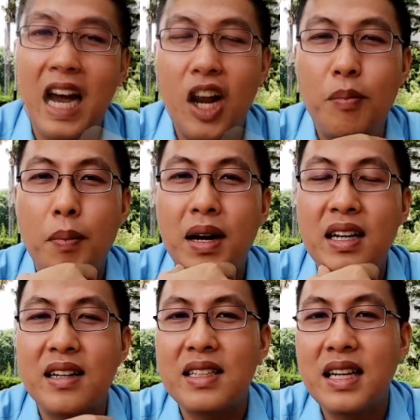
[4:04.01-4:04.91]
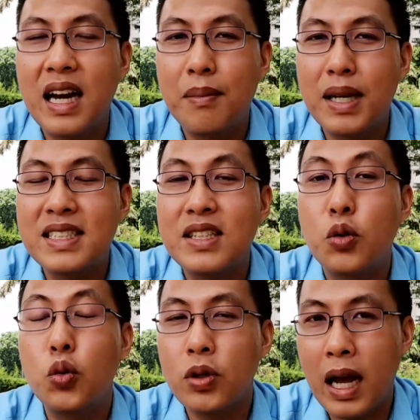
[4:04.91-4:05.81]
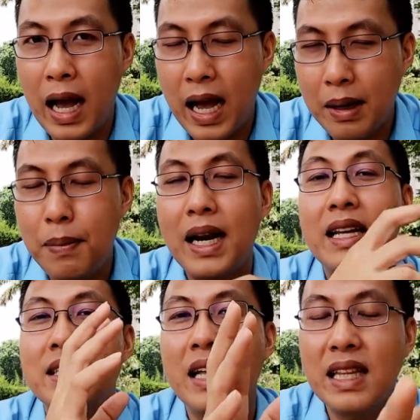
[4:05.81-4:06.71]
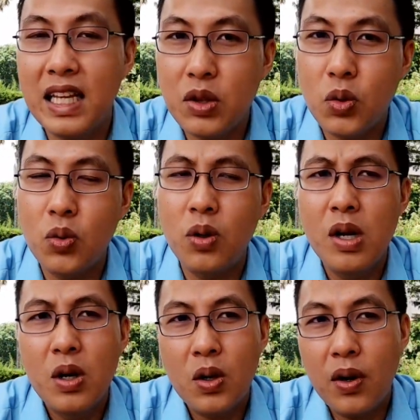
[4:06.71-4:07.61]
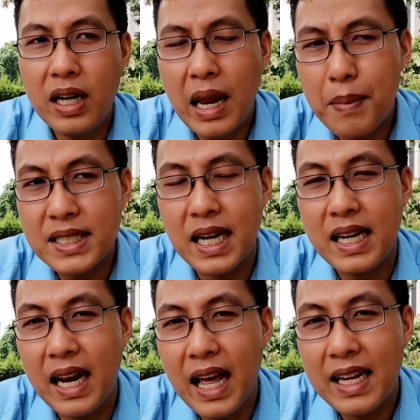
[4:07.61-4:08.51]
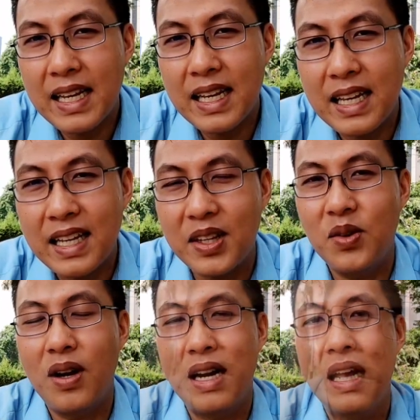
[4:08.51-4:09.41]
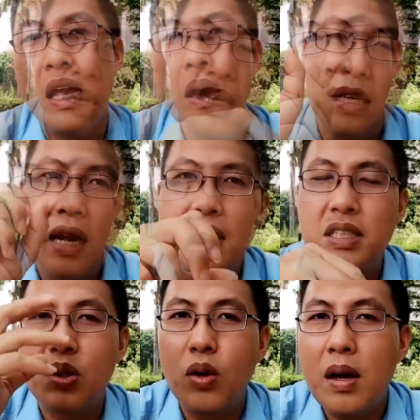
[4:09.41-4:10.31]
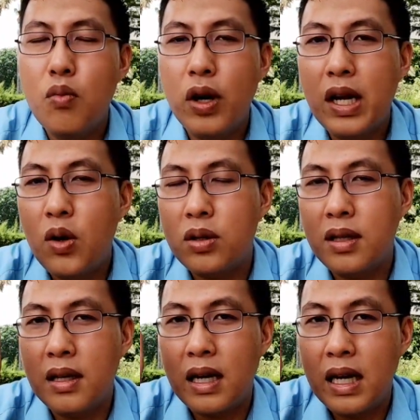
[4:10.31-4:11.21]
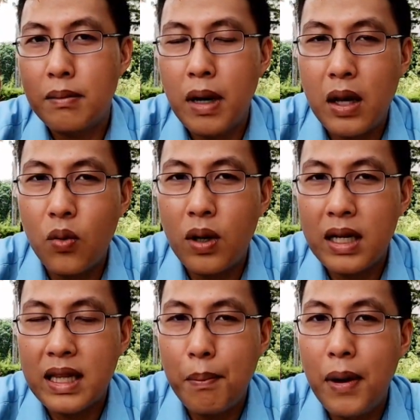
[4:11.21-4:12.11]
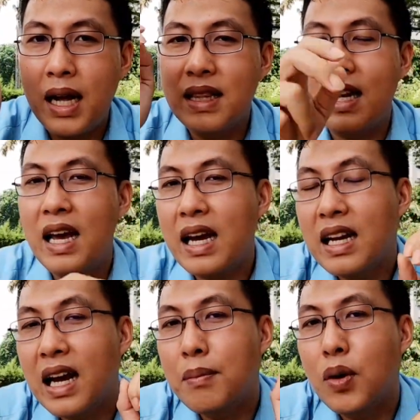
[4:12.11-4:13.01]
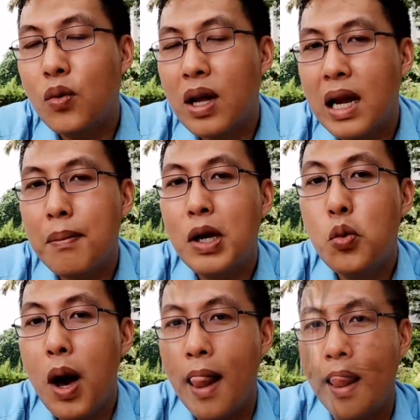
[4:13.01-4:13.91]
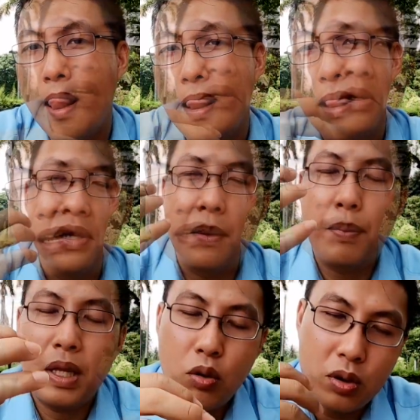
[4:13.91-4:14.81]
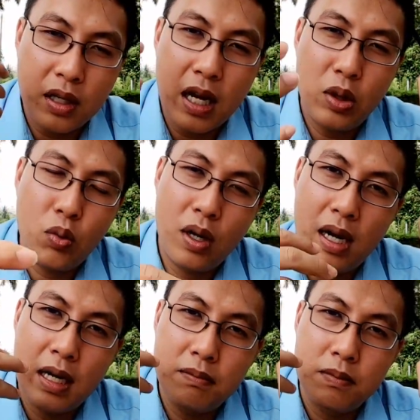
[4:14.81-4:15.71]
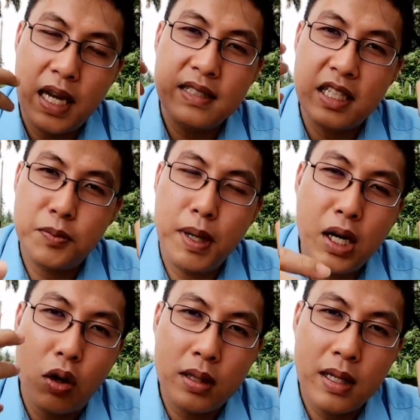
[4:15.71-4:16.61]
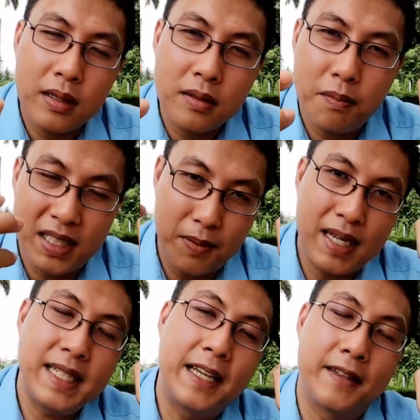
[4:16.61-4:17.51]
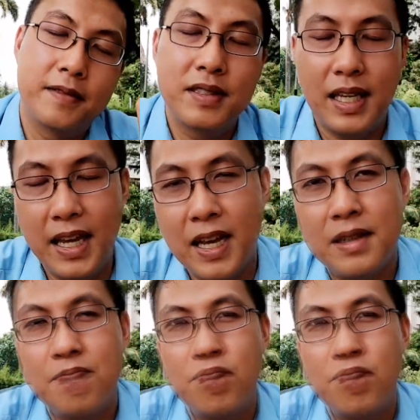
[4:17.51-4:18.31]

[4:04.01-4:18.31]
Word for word: kalau memang dirasakan masih kurang pada saat itu kok ini kayak masih ada lagi gitu kan ya nah disitulah mungkin dokter akan melakukan tambahan tindakan dengan menggunakan manual tapi itu tergantung dengan asesmen dokter masing-masing ya